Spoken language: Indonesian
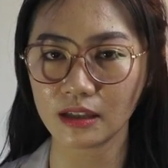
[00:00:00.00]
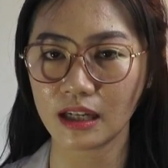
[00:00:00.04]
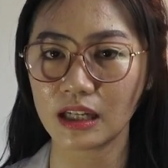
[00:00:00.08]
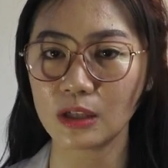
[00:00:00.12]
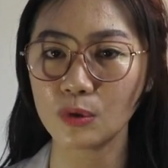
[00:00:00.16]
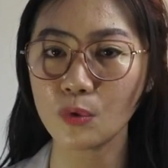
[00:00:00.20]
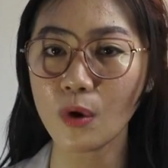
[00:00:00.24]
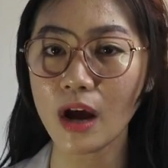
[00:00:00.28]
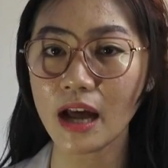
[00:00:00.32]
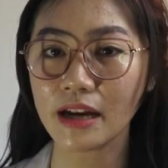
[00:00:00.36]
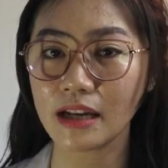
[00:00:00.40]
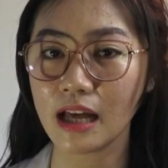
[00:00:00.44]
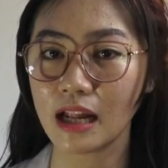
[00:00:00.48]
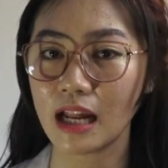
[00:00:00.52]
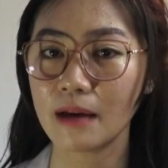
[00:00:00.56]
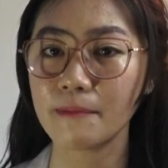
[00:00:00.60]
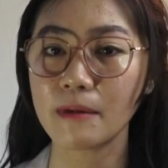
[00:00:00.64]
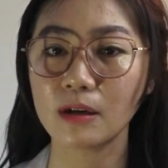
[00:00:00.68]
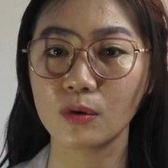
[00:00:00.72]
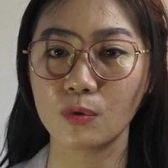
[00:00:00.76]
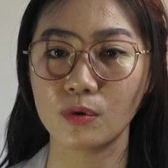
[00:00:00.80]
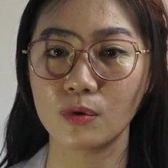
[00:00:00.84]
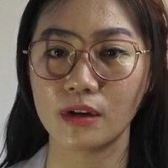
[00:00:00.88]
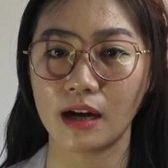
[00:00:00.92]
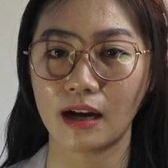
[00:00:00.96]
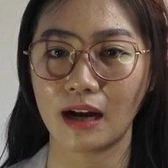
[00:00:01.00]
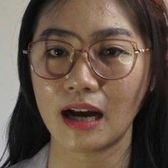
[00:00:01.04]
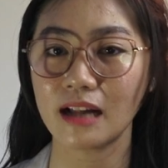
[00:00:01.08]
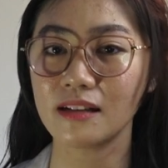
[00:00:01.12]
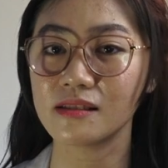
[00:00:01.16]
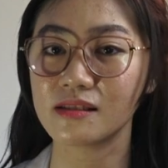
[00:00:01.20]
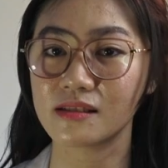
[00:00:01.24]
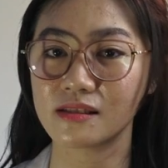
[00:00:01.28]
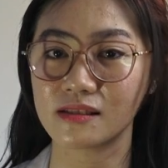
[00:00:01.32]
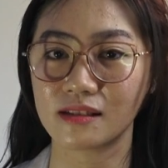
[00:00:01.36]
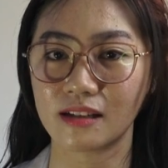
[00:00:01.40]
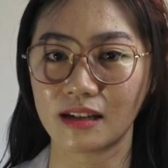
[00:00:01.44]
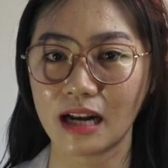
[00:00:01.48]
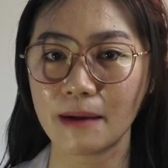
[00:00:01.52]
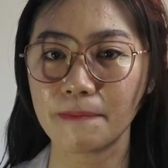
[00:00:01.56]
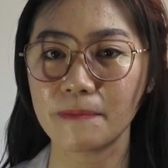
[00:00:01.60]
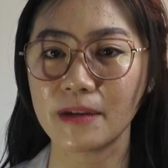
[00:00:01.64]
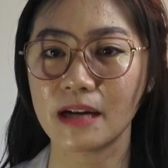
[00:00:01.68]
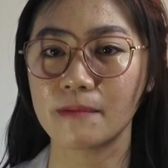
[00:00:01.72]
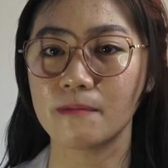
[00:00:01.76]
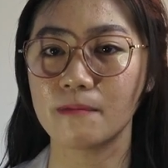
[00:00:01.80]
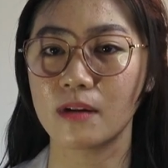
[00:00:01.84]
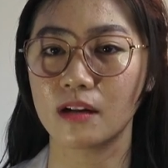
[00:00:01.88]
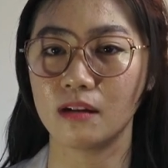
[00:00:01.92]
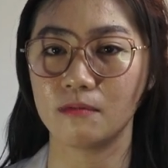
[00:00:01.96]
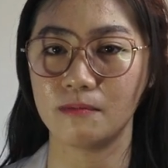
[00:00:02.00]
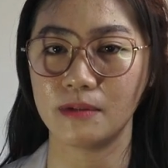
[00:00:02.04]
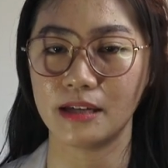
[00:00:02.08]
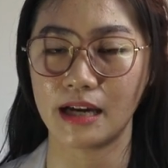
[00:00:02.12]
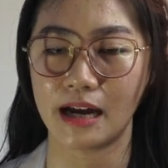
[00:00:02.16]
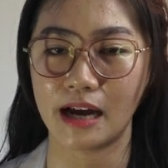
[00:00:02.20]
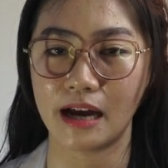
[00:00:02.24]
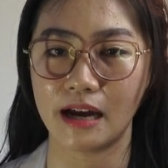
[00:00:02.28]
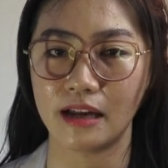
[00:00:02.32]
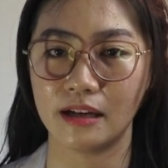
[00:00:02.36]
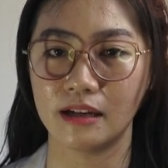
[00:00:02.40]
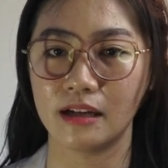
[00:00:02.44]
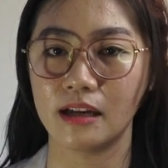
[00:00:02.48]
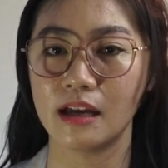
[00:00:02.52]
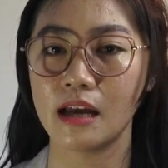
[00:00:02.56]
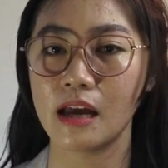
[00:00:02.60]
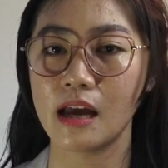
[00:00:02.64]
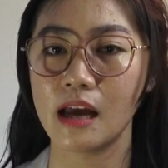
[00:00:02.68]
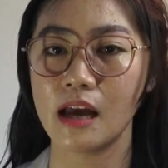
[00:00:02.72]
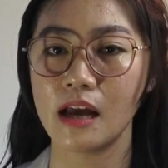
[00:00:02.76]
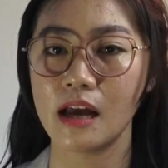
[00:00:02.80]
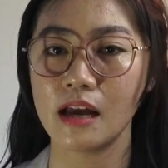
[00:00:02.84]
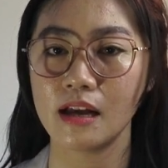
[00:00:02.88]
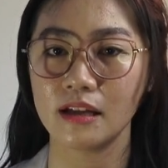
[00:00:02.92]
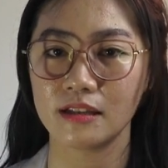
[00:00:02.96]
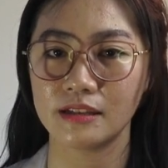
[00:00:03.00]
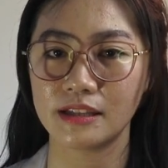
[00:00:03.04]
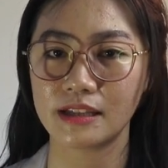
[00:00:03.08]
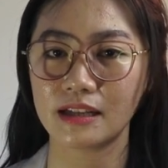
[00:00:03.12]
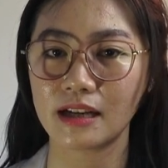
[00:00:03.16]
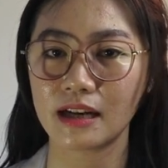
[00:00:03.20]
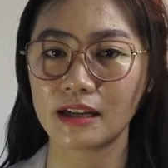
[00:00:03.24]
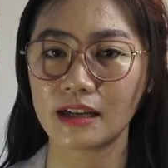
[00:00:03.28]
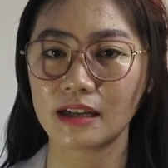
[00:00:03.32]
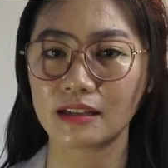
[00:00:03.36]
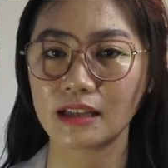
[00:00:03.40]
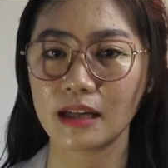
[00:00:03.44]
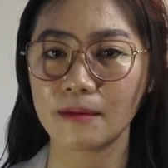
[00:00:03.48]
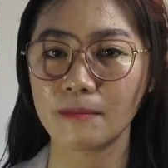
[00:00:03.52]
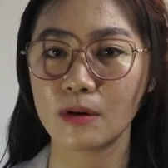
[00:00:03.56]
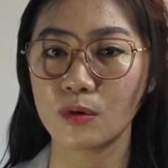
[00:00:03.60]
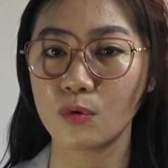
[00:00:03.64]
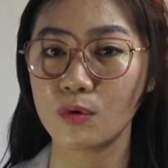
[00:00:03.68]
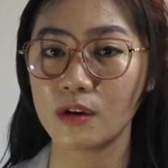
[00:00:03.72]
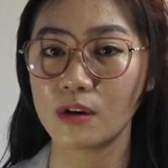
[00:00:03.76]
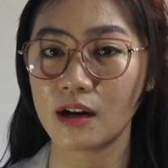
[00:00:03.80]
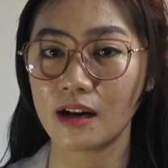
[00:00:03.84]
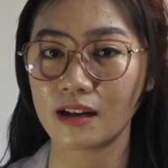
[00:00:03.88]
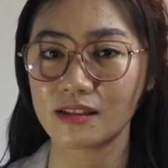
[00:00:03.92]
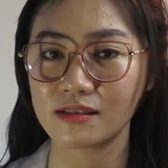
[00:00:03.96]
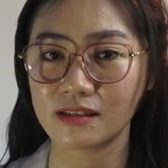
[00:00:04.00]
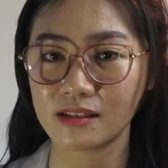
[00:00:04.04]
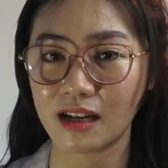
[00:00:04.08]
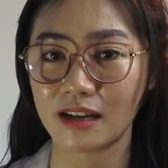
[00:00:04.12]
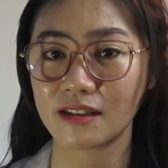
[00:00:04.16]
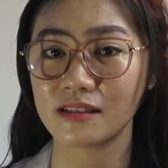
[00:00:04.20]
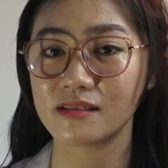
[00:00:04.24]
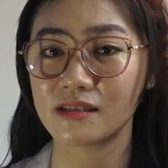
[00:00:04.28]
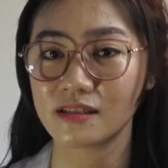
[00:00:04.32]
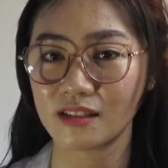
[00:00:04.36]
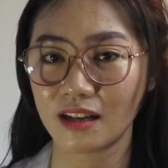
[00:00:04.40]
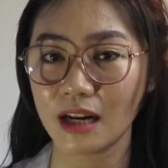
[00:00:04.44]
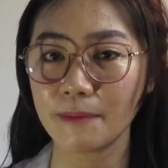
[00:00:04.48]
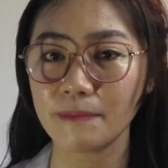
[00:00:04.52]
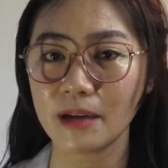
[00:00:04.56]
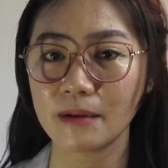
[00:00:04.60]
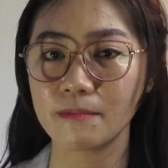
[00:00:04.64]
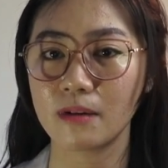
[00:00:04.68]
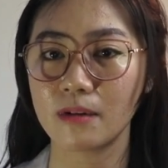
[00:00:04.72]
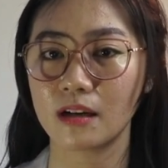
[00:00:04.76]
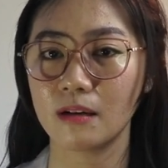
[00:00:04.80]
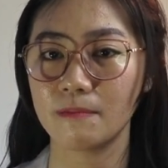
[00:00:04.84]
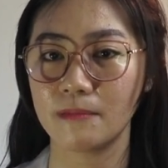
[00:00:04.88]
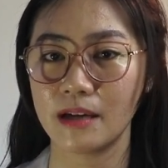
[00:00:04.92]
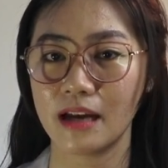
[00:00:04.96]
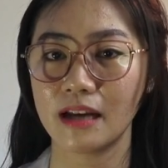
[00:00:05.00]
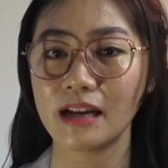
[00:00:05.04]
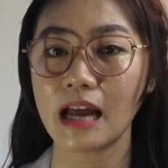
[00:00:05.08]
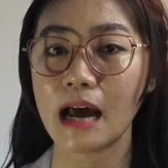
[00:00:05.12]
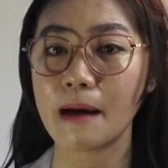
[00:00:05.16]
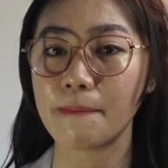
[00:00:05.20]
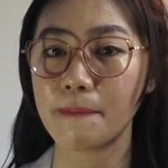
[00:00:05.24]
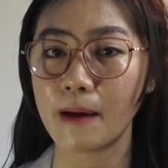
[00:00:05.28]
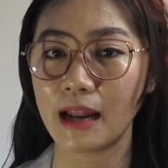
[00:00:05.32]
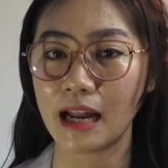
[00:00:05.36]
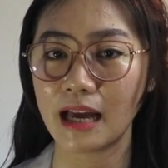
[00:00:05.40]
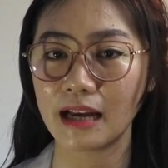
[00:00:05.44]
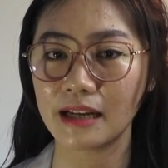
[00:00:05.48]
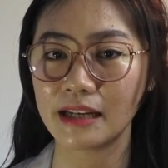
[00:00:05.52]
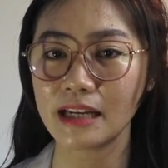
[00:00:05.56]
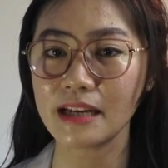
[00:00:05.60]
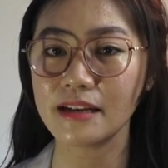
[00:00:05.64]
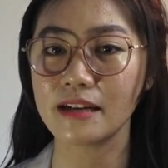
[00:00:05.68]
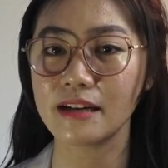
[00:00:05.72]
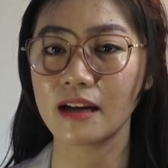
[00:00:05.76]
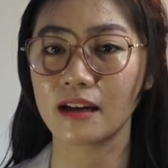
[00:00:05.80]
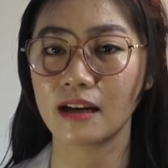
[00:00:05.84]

Kedua adalah menggunakan scrub yang berlebihan. Jika kita menggunakan scrub yang berlebihan, apalagi